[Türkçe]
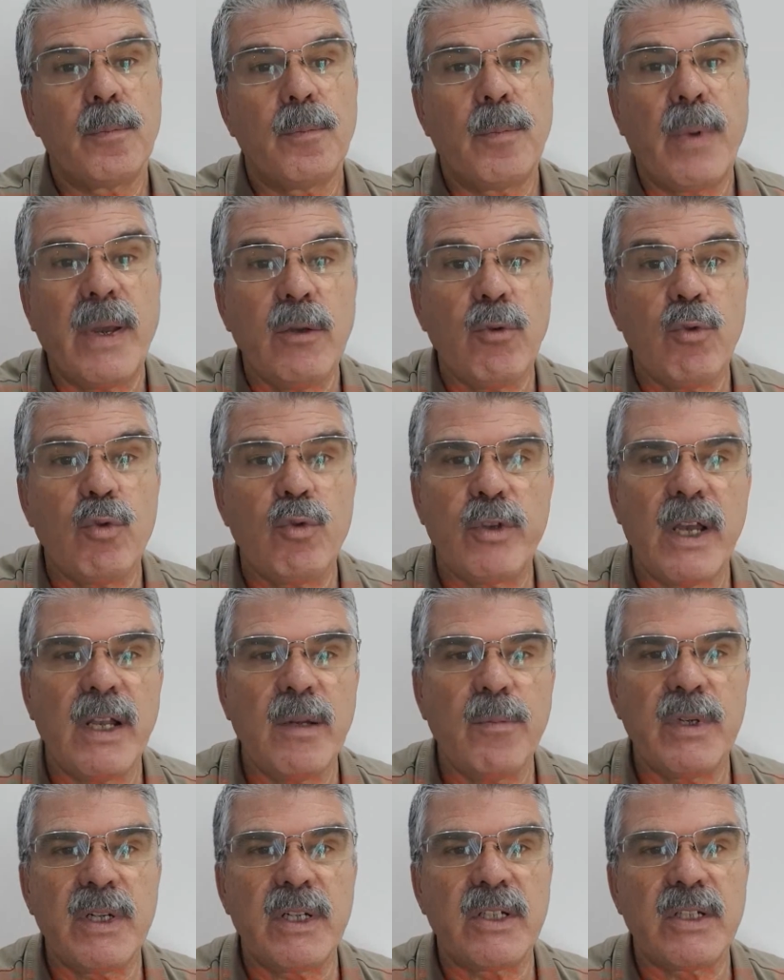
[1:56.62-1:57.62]
Ben
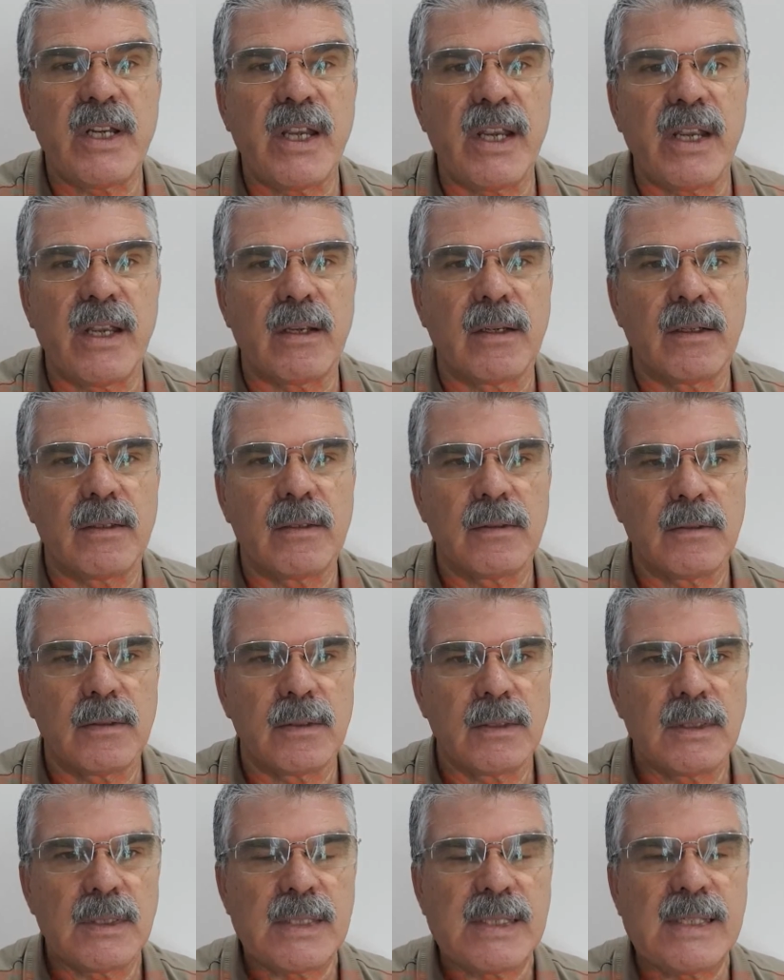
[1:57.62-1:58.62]
güzel bir şeyi
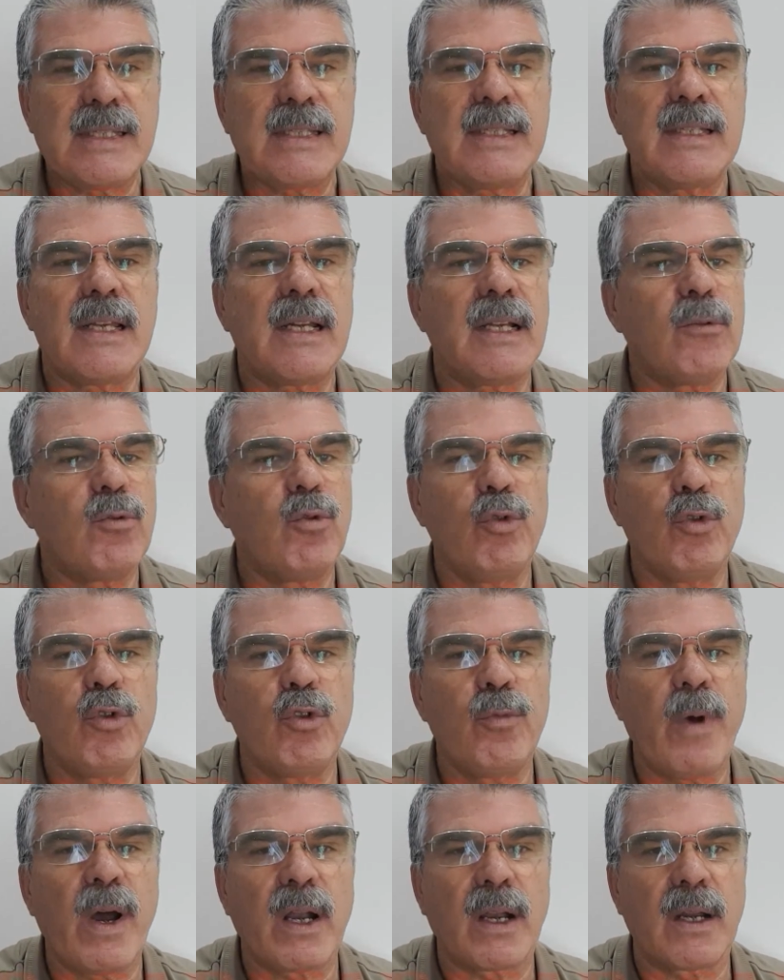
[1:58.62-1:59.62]
sizlere
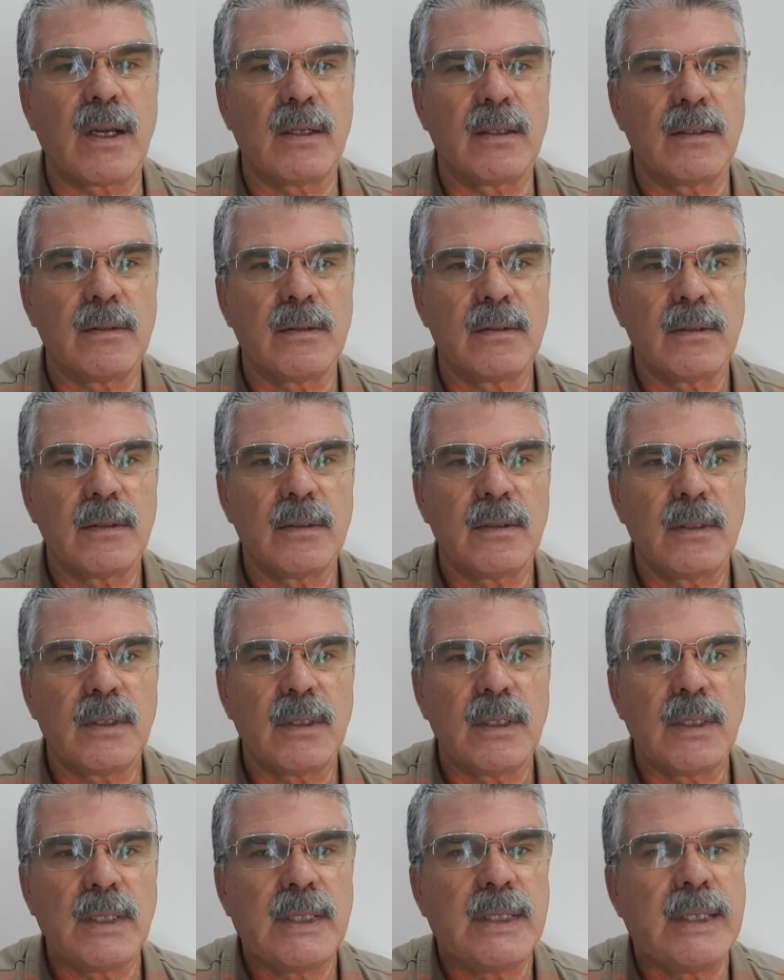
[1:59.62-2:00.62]
duyurmak
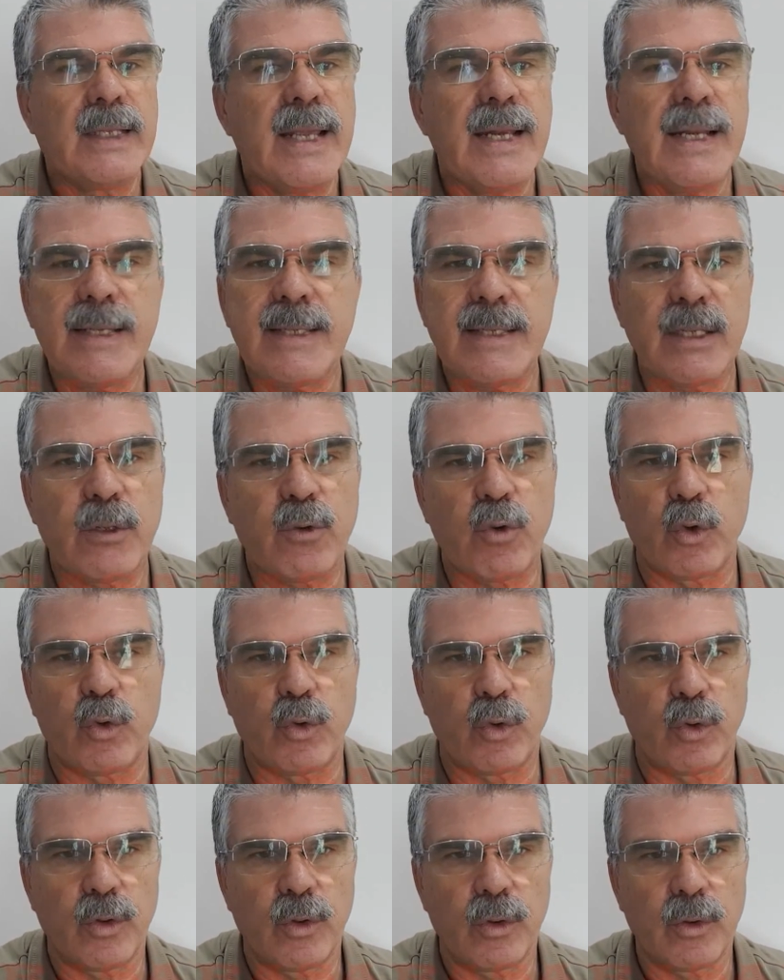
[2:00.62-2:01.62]
neresi kötü?